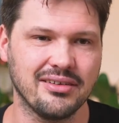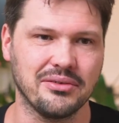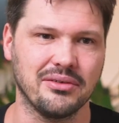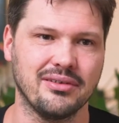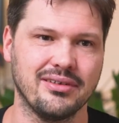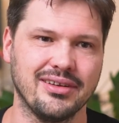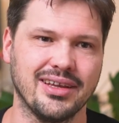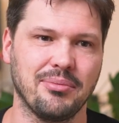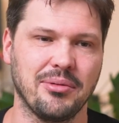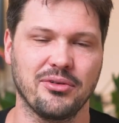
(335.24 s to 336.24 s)
Und
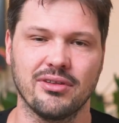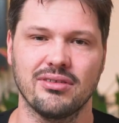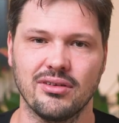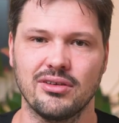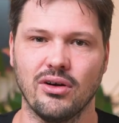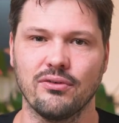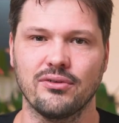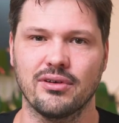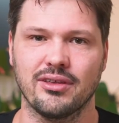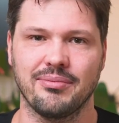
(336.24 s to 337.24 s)
ich habe aber trotzdem noch die
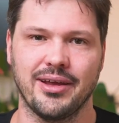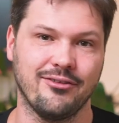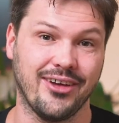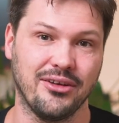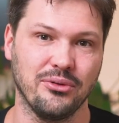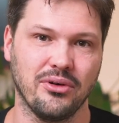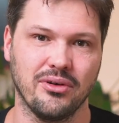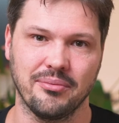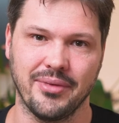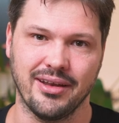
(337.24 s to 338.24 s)
Hoffnung, dass meine
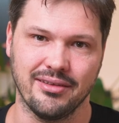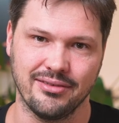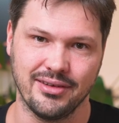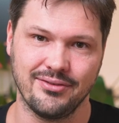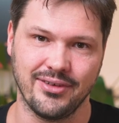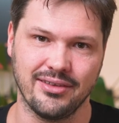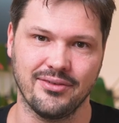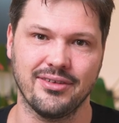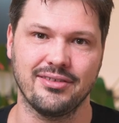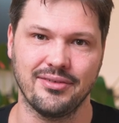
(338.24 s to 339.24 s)
Veränderungen und meine
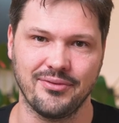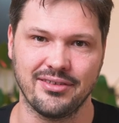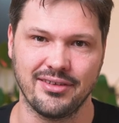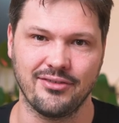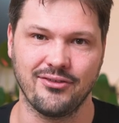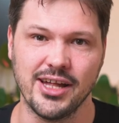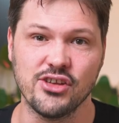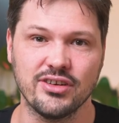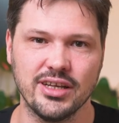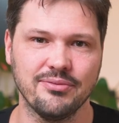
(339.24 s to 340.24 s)
Sichtweise, was, was jetzt
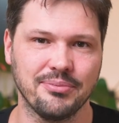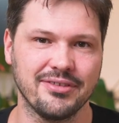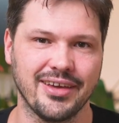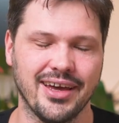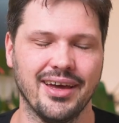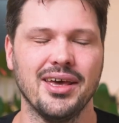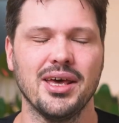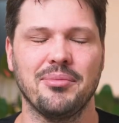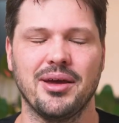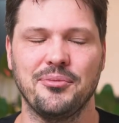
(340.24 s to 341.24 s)
falsch lief bisher
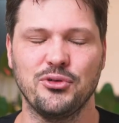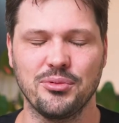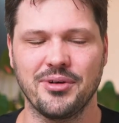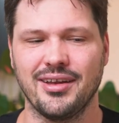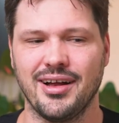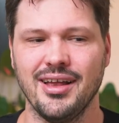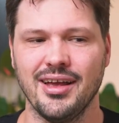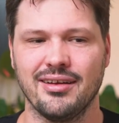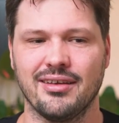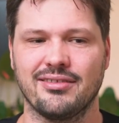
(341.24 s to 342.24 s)
beim YouTube-Kanal,
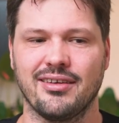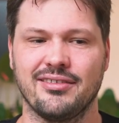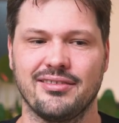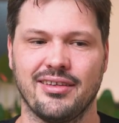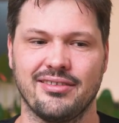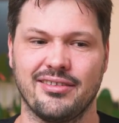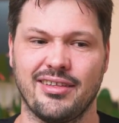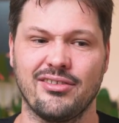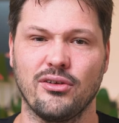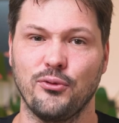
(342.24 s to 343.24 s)
dass das, dass
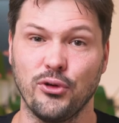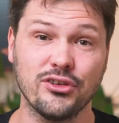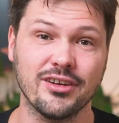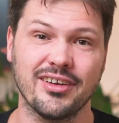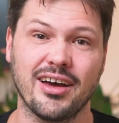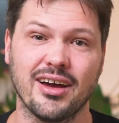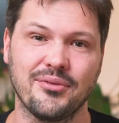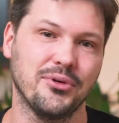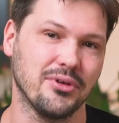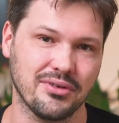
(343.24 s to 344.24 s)
das noch Früchte
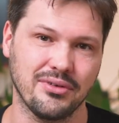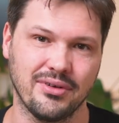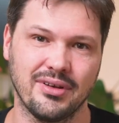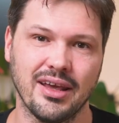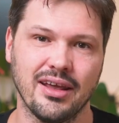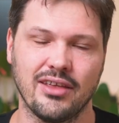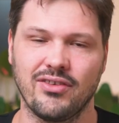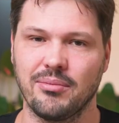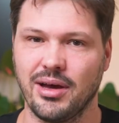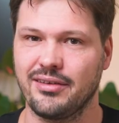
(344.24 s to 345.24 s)
tragen wird. Und
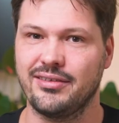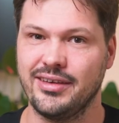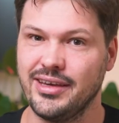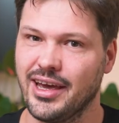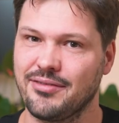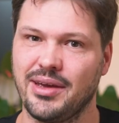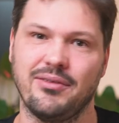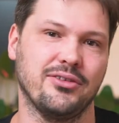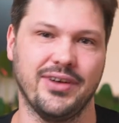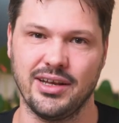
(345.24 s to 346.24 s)
deswegen mache ich hier erstmal
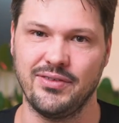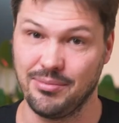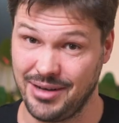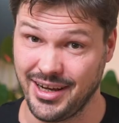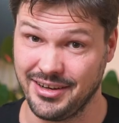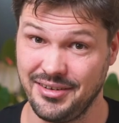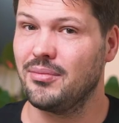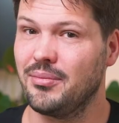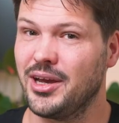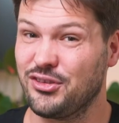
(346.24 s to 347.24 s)
einfach so weiter wie geplant.
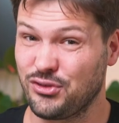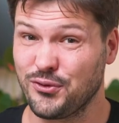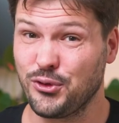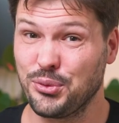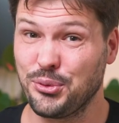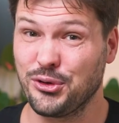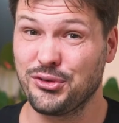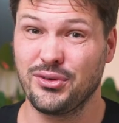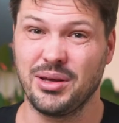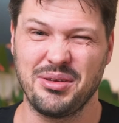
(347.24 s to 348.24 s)
Meine
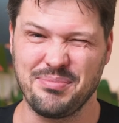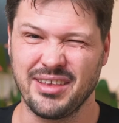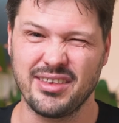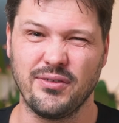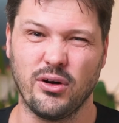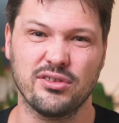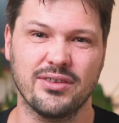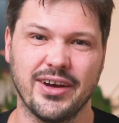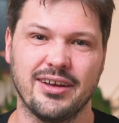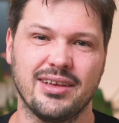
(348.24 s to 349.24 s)
Stockfotoproduktion habe ich massiv
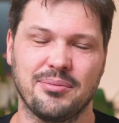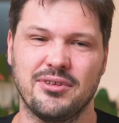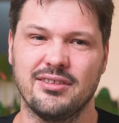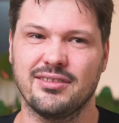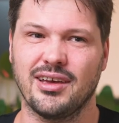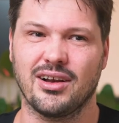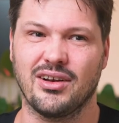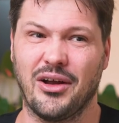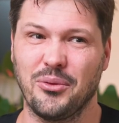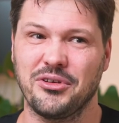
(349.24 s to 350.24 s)
ausgeweitet. Ich habe dieses Jahr,
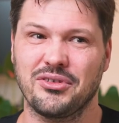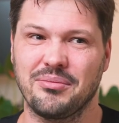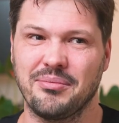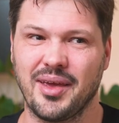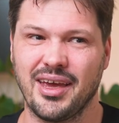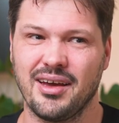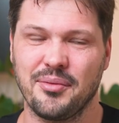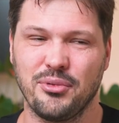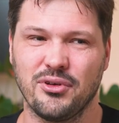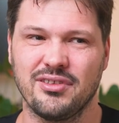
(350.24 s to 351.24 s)
glaube ich, schon mehr
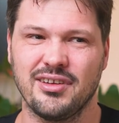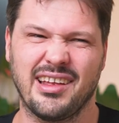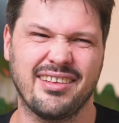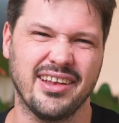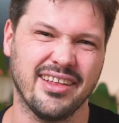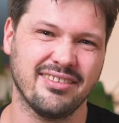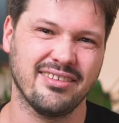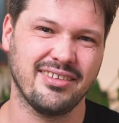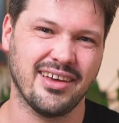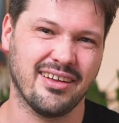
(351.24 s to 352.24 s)
produziert als
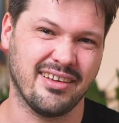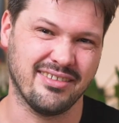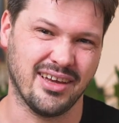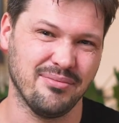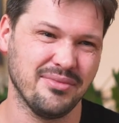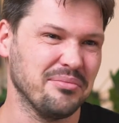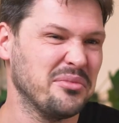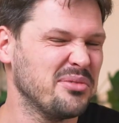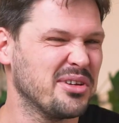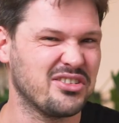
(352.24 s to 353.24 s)
letztes Jahr gesamt.
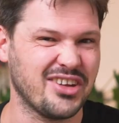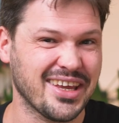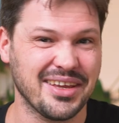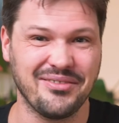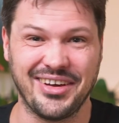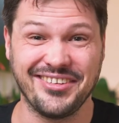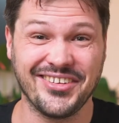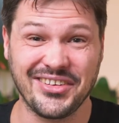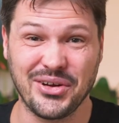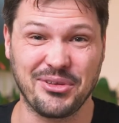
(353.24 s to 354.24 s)
Muss ich mal checken. Weiß
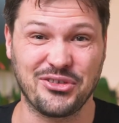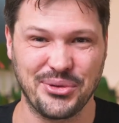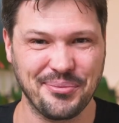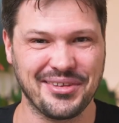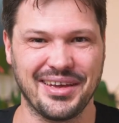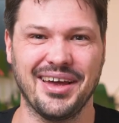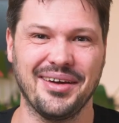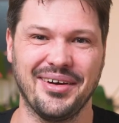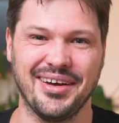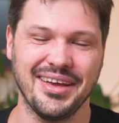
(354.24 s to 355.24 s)
nicht genau, ob das stimmt,
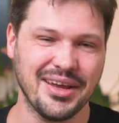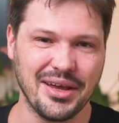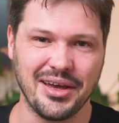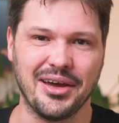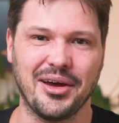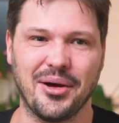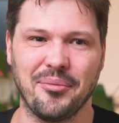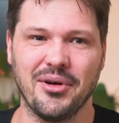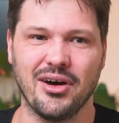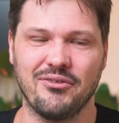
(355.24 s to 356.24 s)
aber
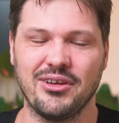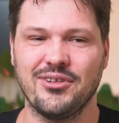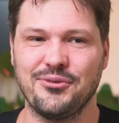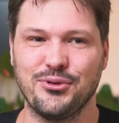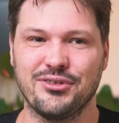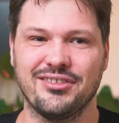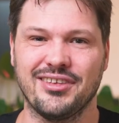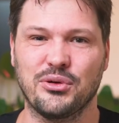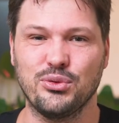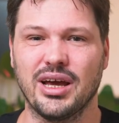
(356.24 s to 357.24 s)
ähm, auf jeden Fall fühlt es sich
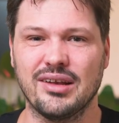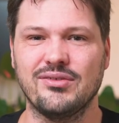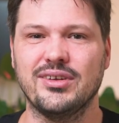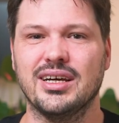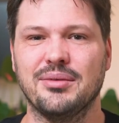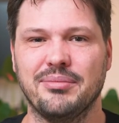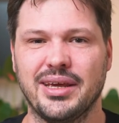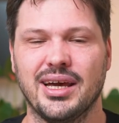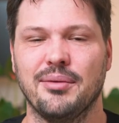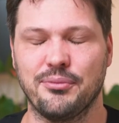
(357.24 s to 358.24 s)
sehr gut an, wieder
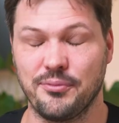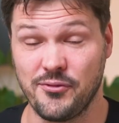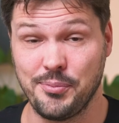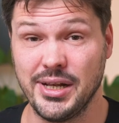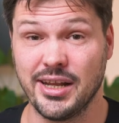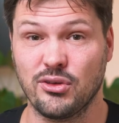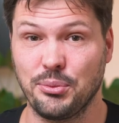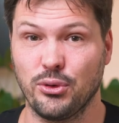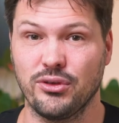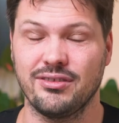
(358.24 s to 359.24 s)
mehr Bilder zu
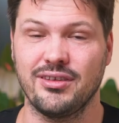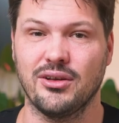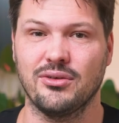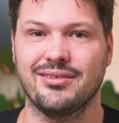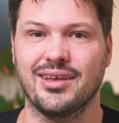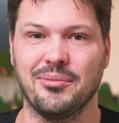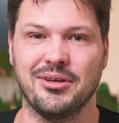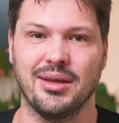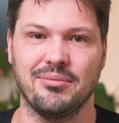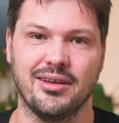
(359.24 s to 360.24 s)
produzieren und
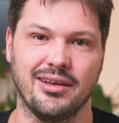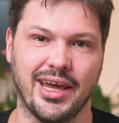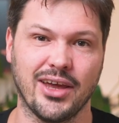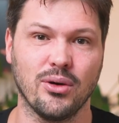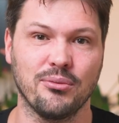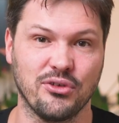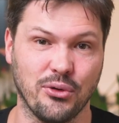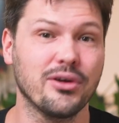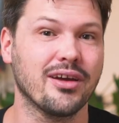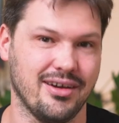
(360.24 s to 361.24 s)
damit eben den
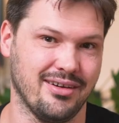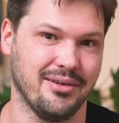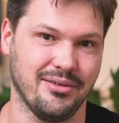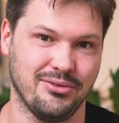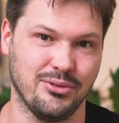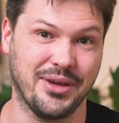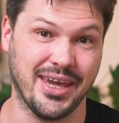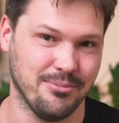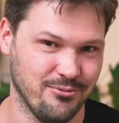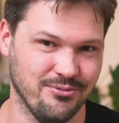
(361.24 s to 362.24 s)
Einkommensrückgang zu
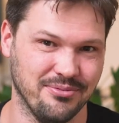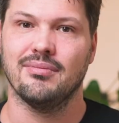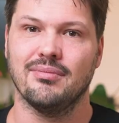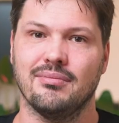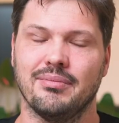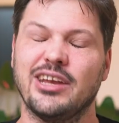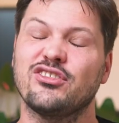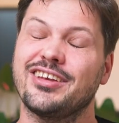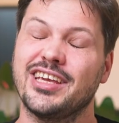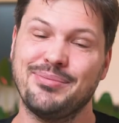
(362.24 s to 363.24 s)
bekämpfen. Meine
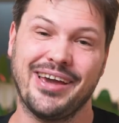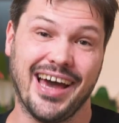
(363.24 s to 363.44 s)
Strategie bei